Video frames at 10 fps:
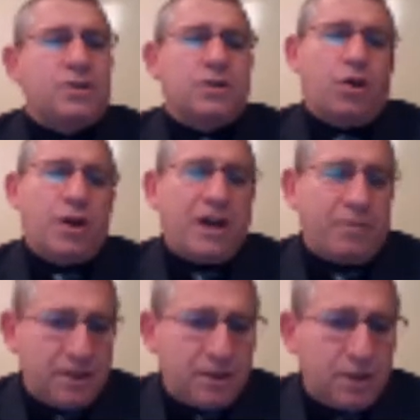
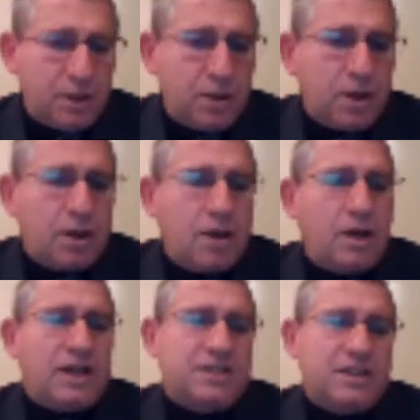teóricamente en
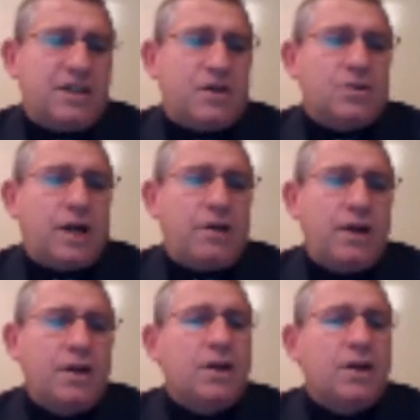las ciencias contables,